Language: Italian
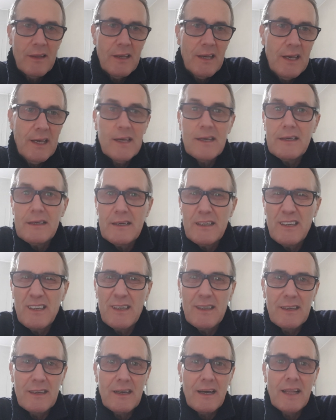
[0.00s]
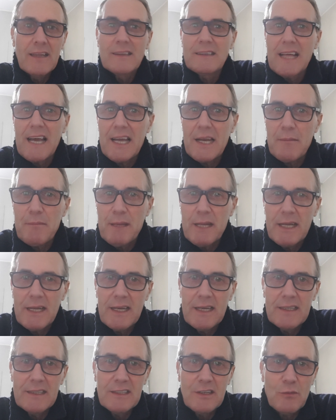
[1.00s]
E eh, al
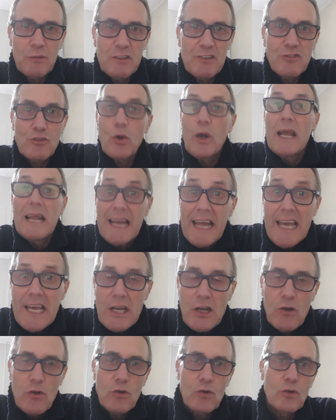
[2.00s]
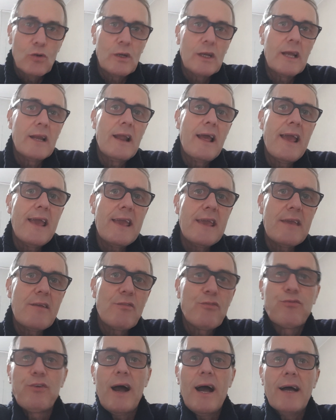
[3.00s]
termine di questo elenco che lei
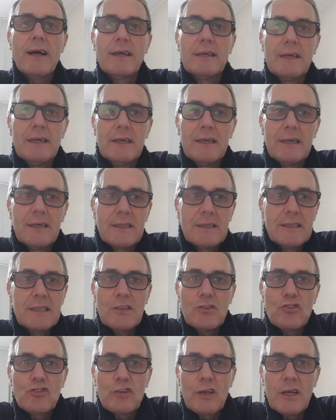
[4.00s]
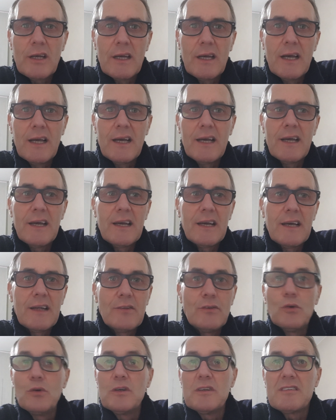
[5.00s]
fa, dice eh,
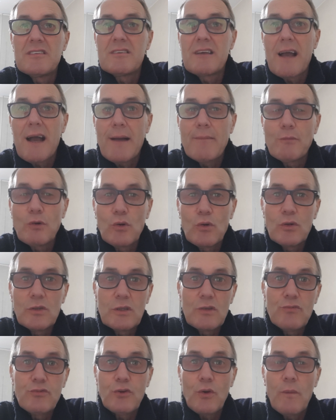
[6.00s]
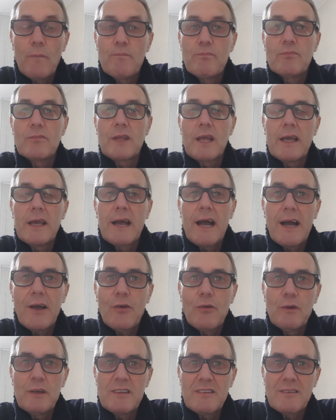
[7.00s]
noi siamo di fronte a,
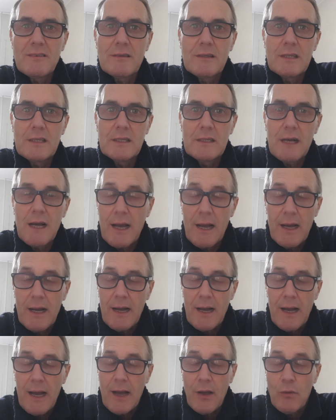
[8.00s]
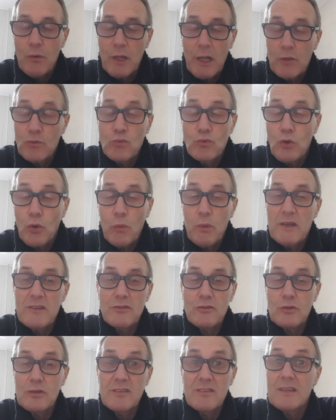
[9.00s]
questi, a, a, a tutto
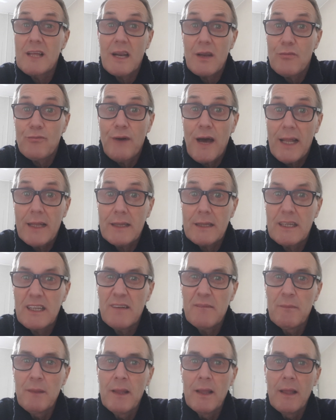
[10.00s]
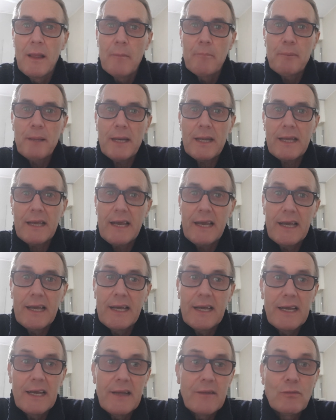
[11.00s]
questo esterefatti perché
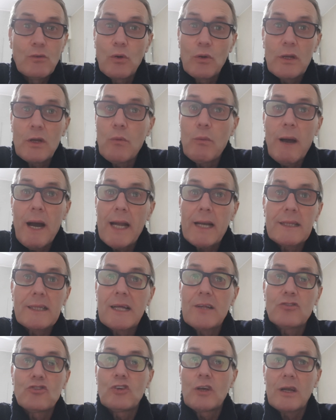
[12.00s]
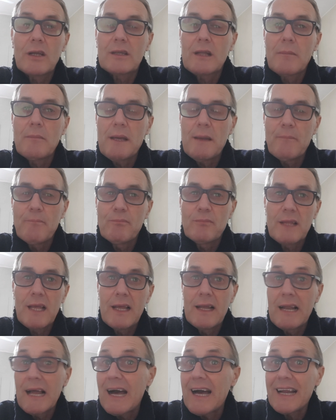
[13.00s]
eh, non riguarda
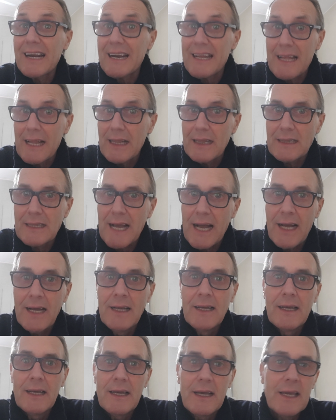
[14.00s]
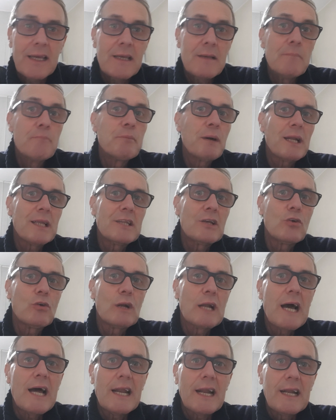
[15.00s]
certamente la realtà e in
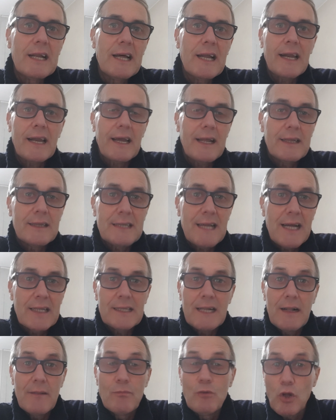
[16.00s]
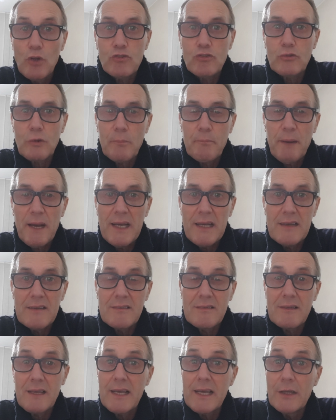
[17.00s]
particolare la realtà del nostro
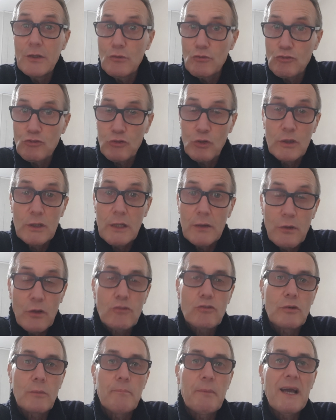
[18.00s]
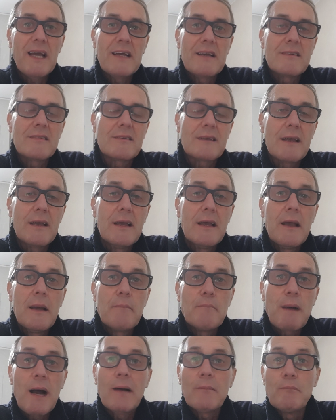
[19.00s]
paese e non solo del nostro paese
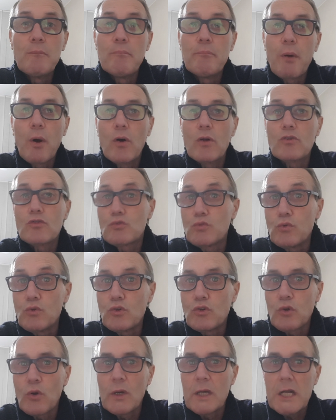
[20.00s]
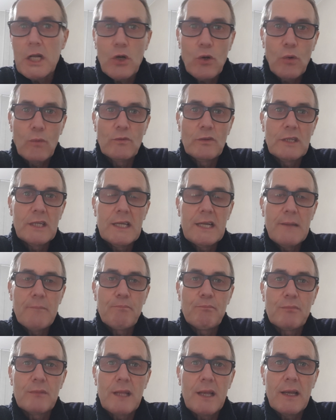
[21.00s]
ma un po' tutto il
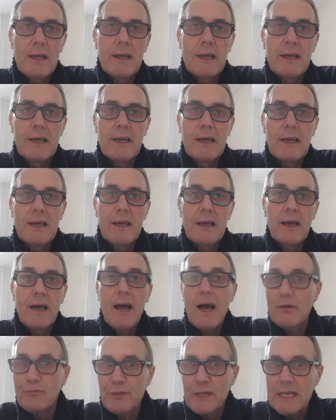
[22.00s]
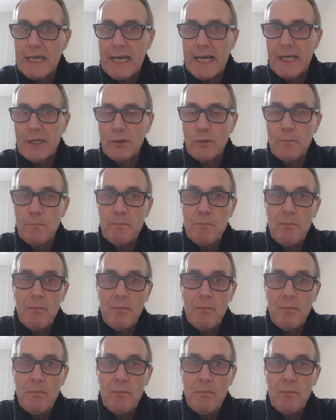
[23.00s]
continente eh, africano.